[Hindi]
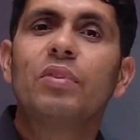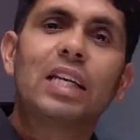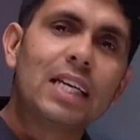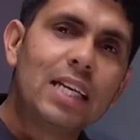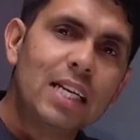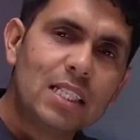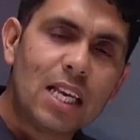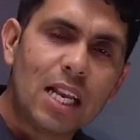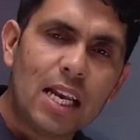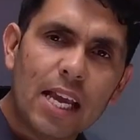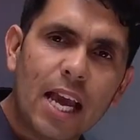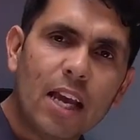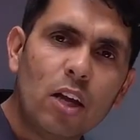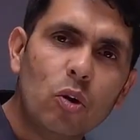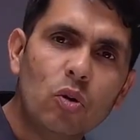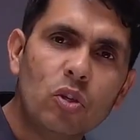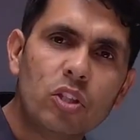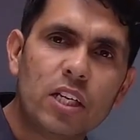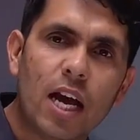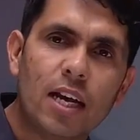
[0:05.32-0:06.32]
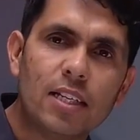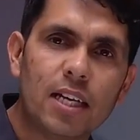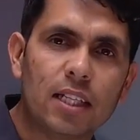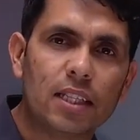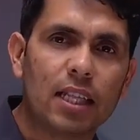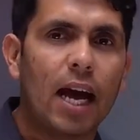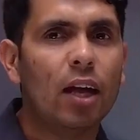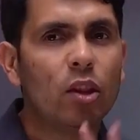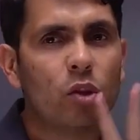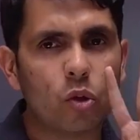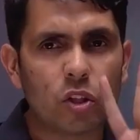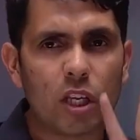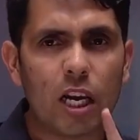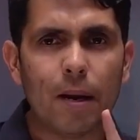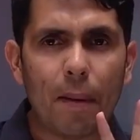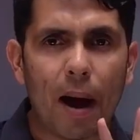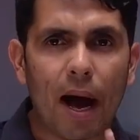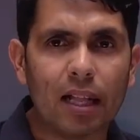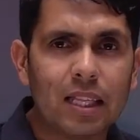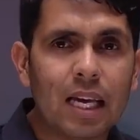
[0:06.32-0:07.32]
किस लिए यूज किया जाता है दूसरी
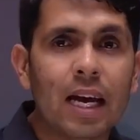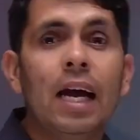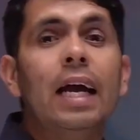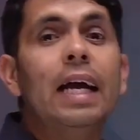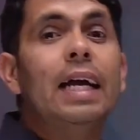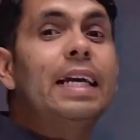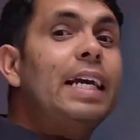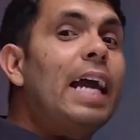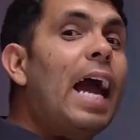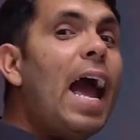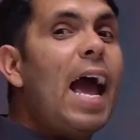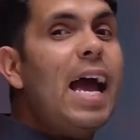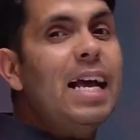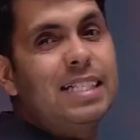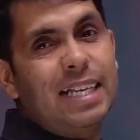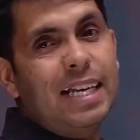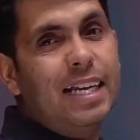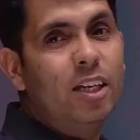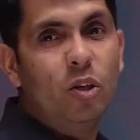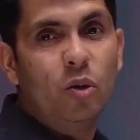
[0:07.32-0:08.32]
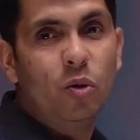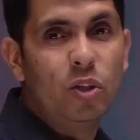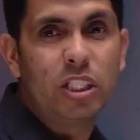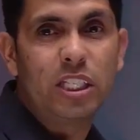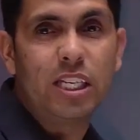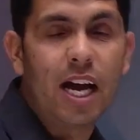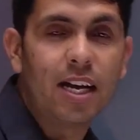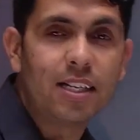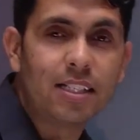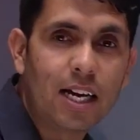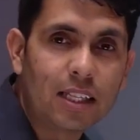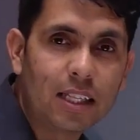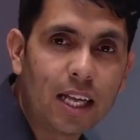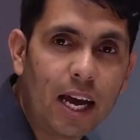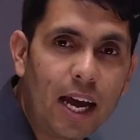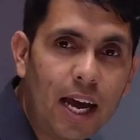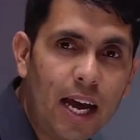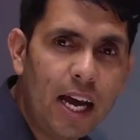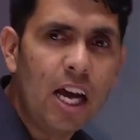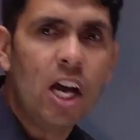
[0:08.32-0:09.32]
बात कैसे यूज किया जाता
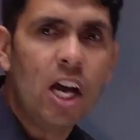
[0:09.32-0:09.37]
है